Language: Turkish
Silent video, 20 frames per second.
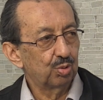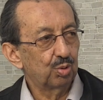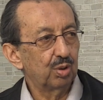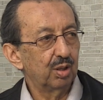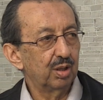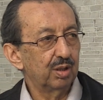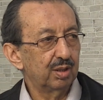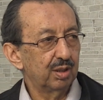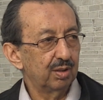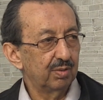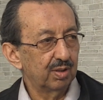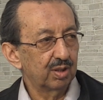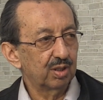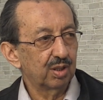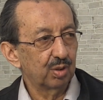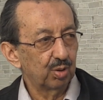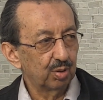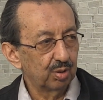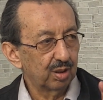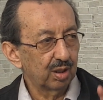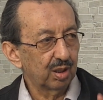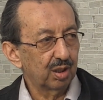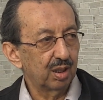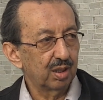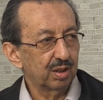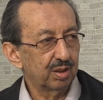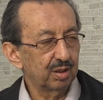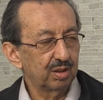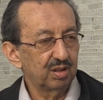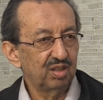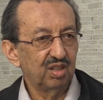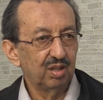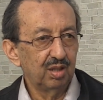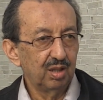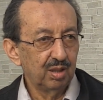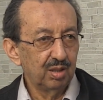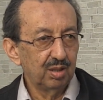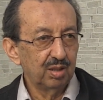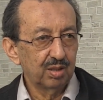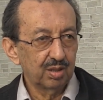sürati vesaire onu kazdım.
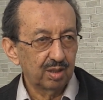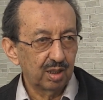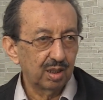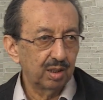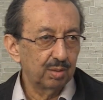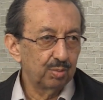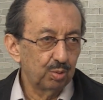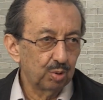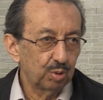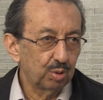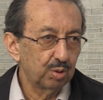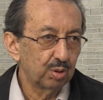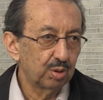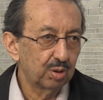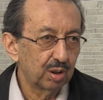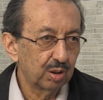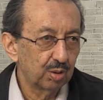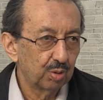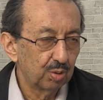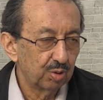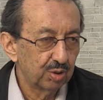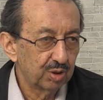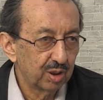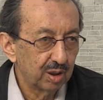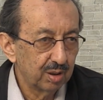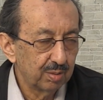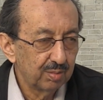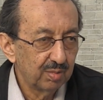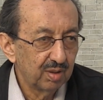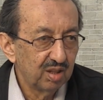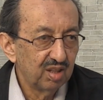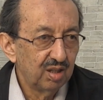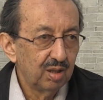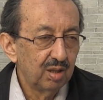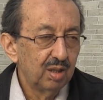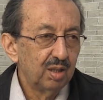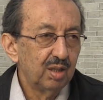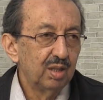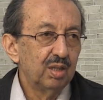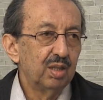Sadece büyüklükle konuşalım.
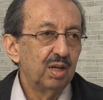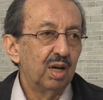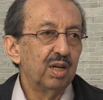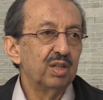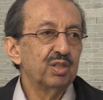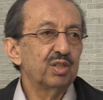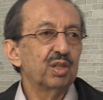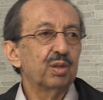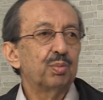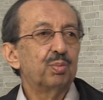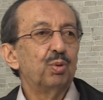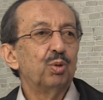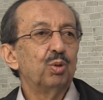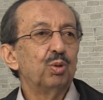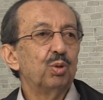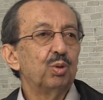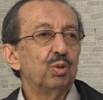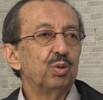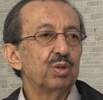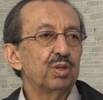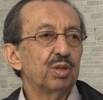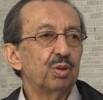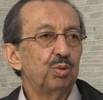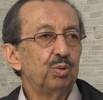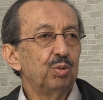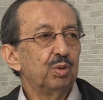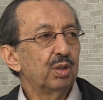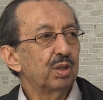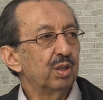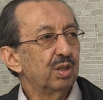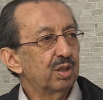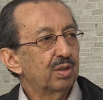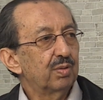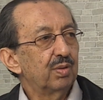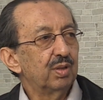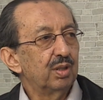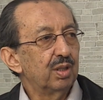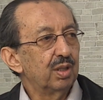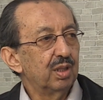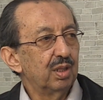Ancak böyle olunca dünyadan
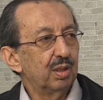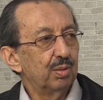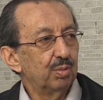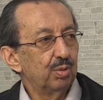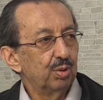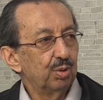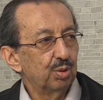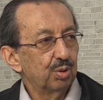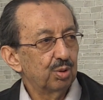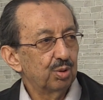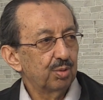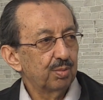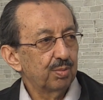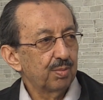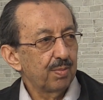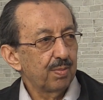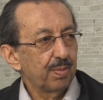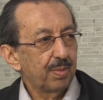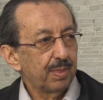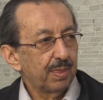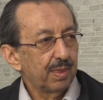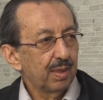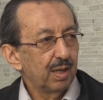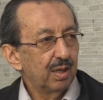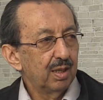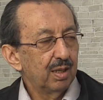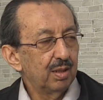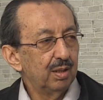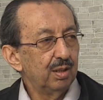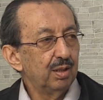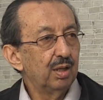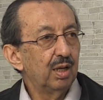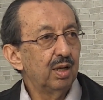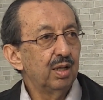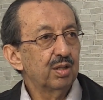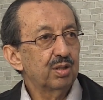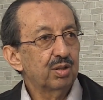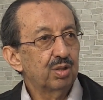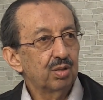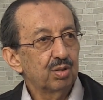istifade edilebiliyor. E,
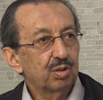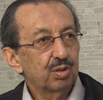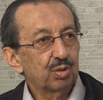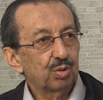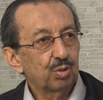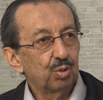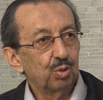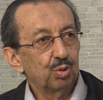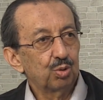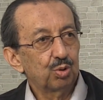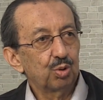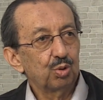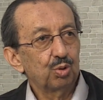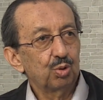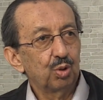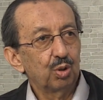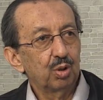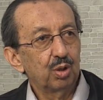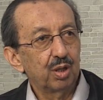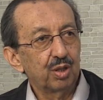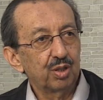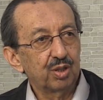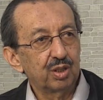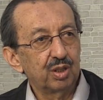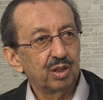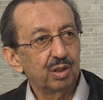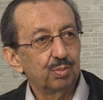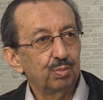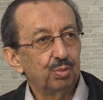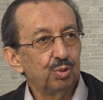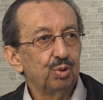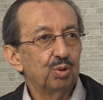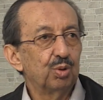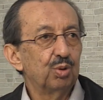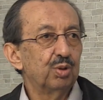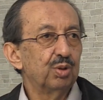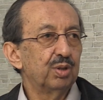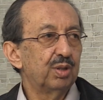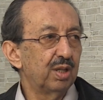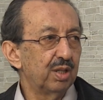nihayetsiz, sonsuz yollar içinde bu
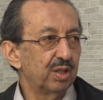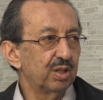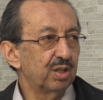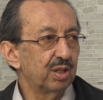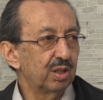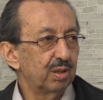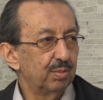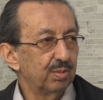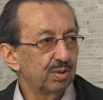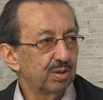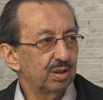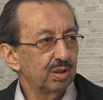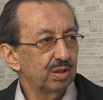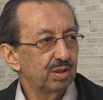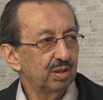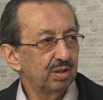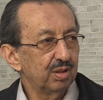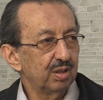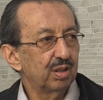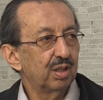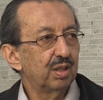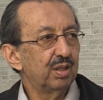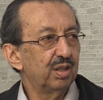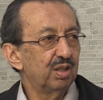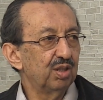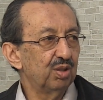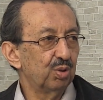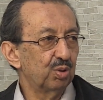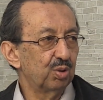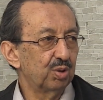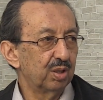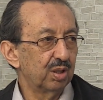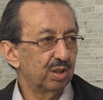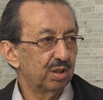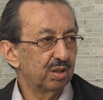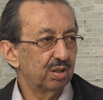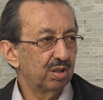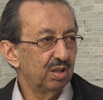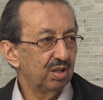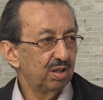yolun tercih edilmesi iradeyi
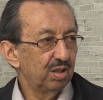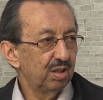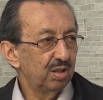gösterir.